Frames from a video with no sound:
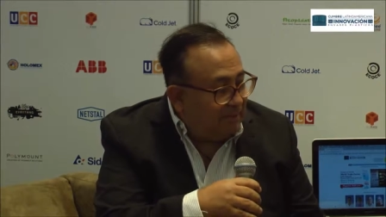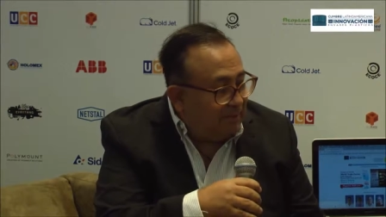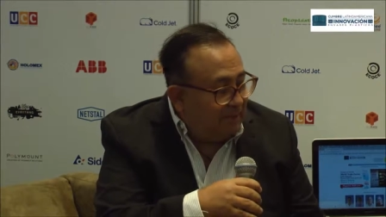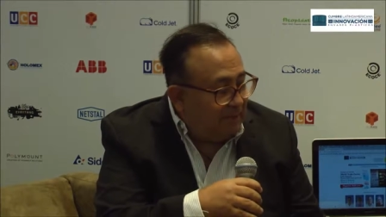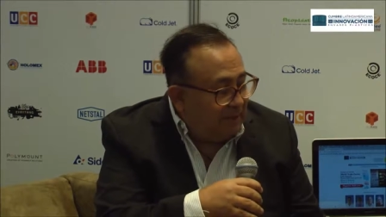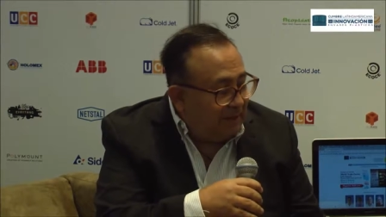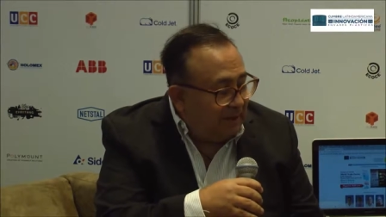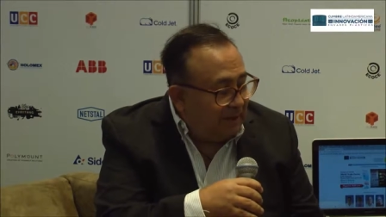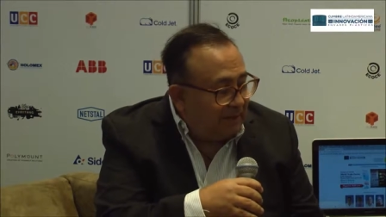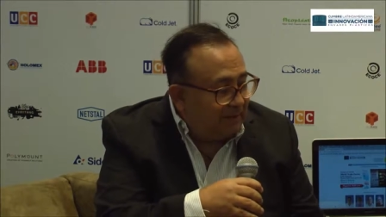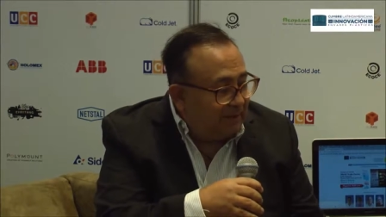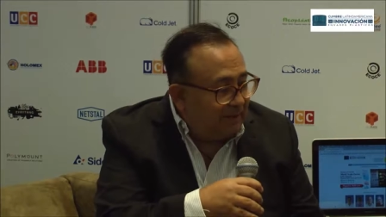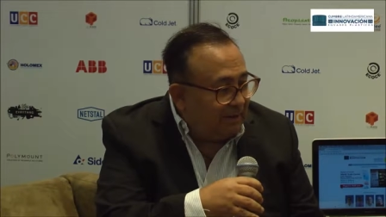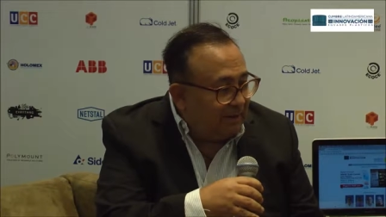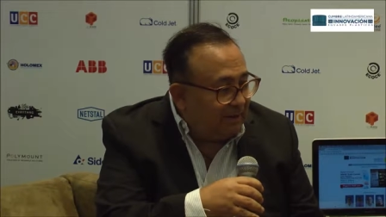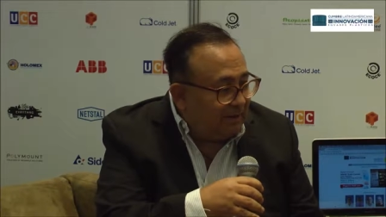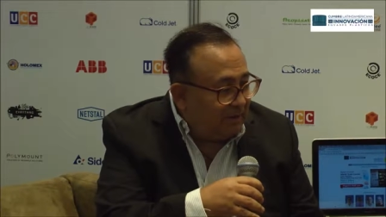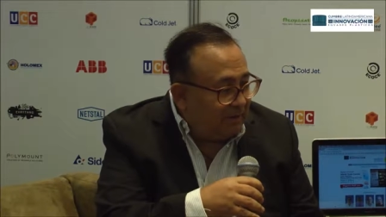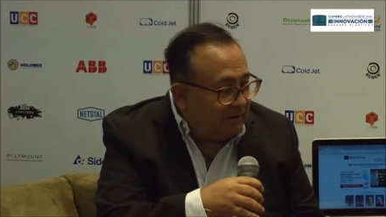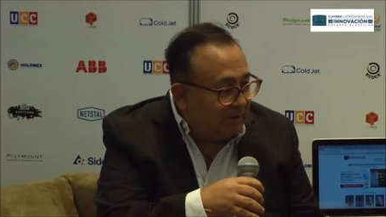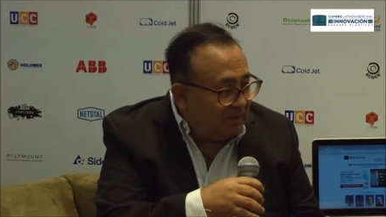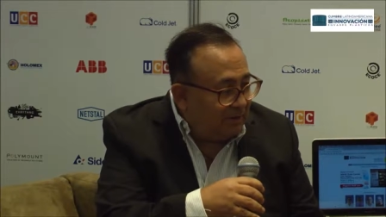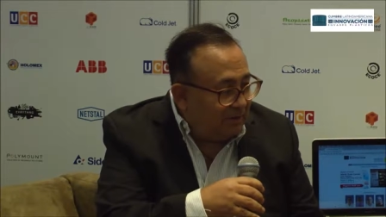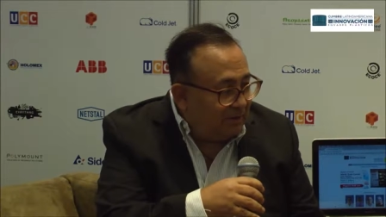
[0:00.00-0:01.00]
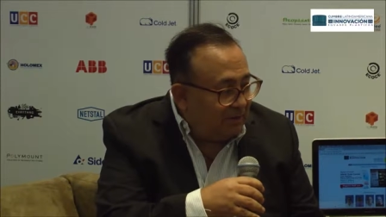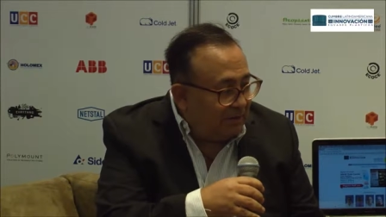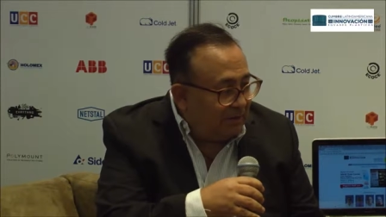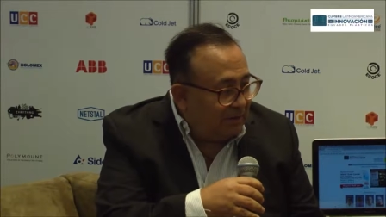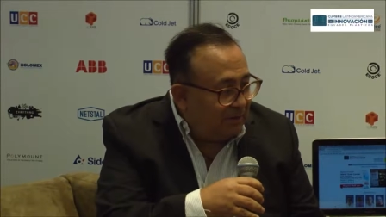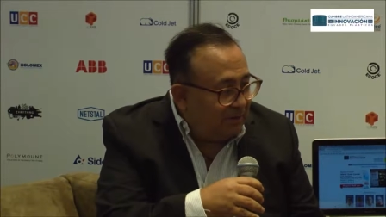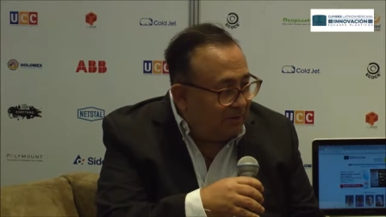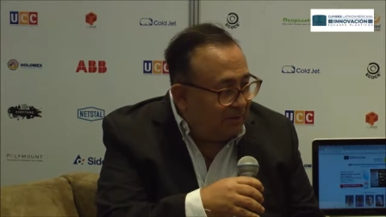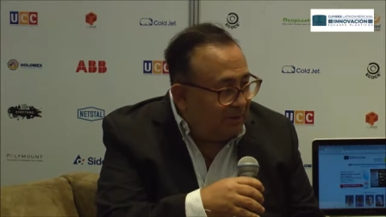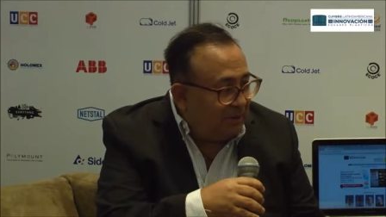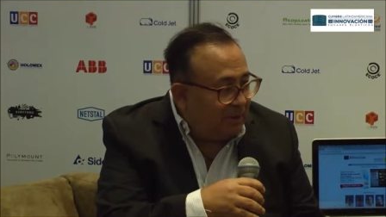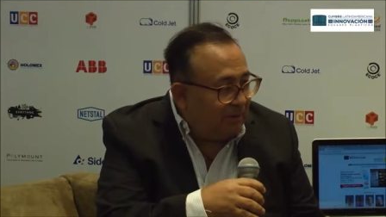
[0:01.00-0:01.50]
se vierte el
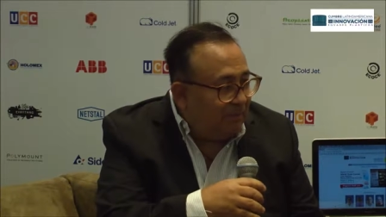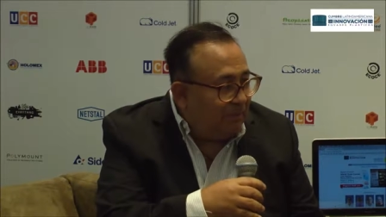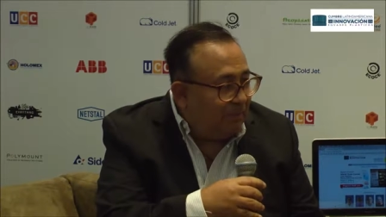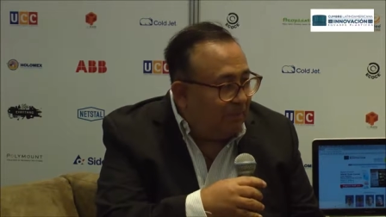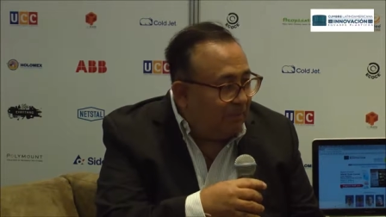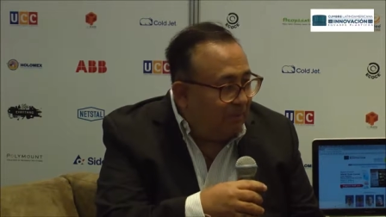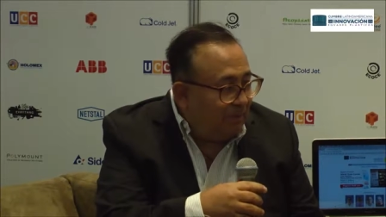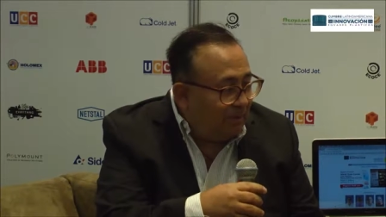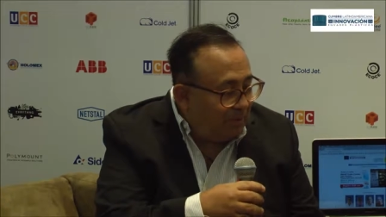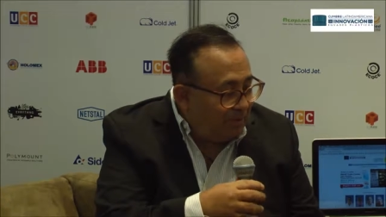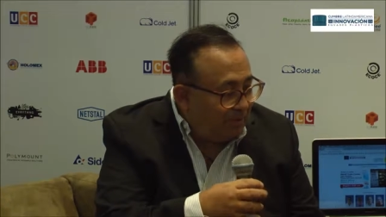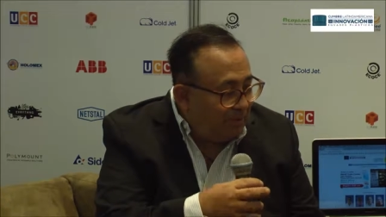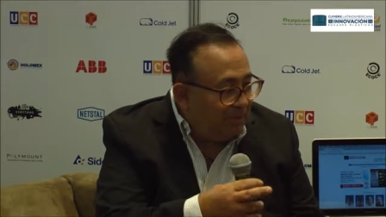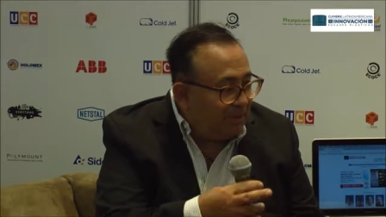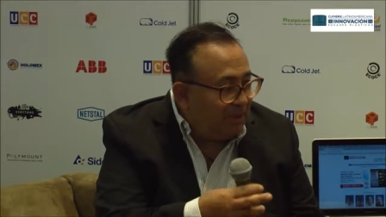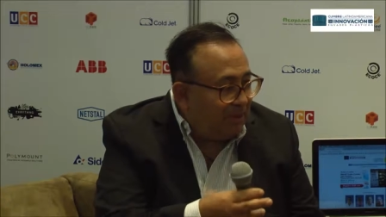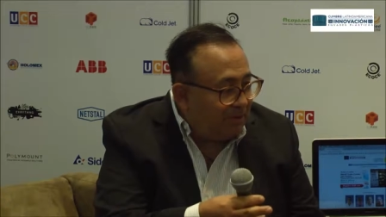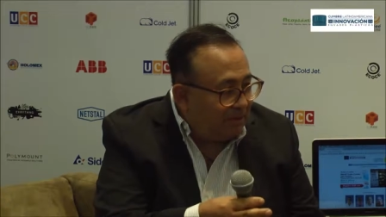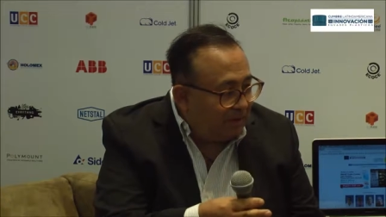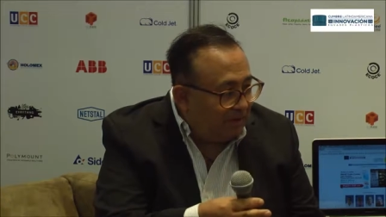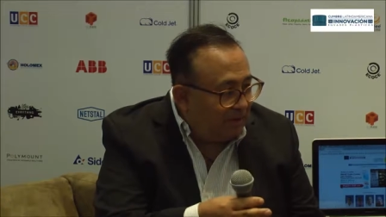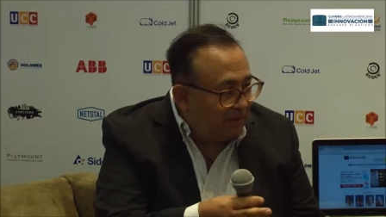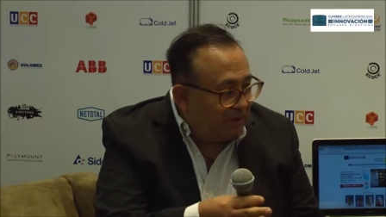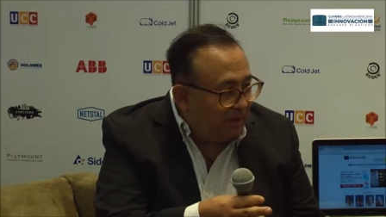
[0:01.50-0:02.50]
concentrado y el polvo dentro